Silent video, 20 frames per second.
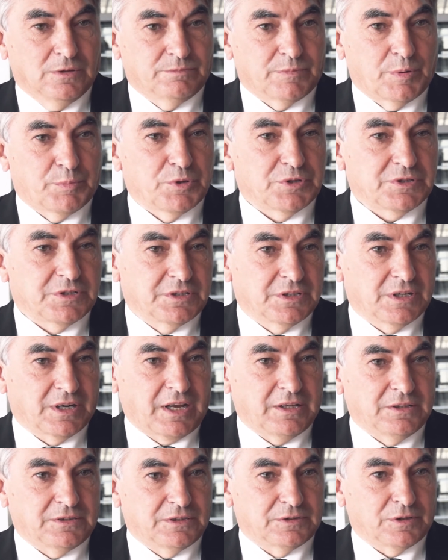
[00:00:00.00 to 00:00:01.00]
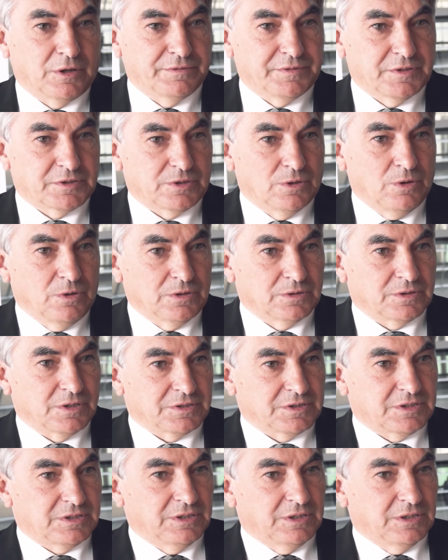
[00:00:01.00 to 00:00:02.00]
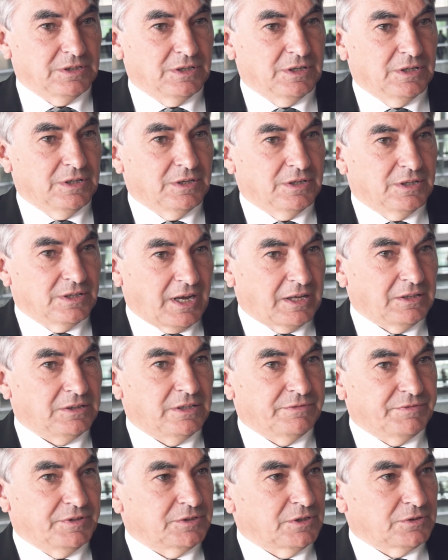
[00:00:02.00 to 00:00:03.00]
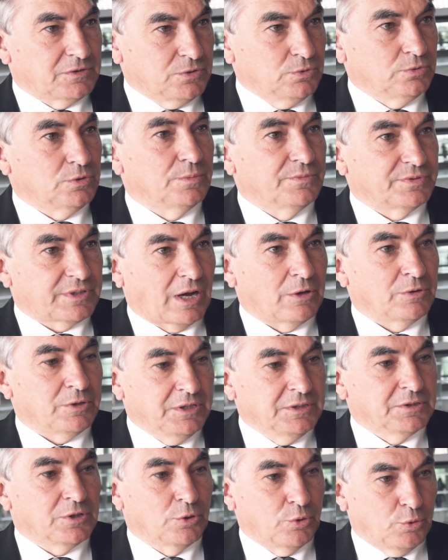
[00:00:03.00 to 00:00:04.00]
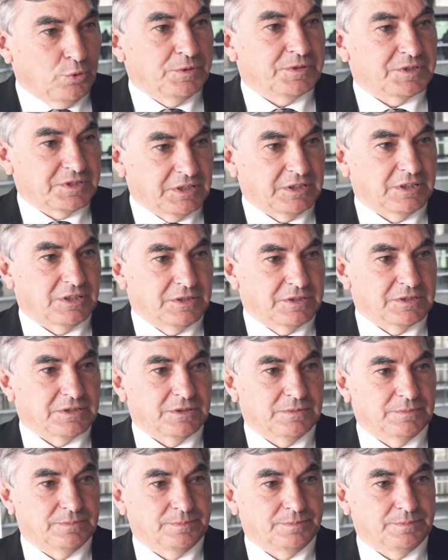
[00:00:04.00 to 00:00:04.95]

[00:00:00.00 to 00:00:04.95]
Wir müssen in der Rente dafür sorgen, dass die Rente für die Zukunft auch in der Höhe sicher ist.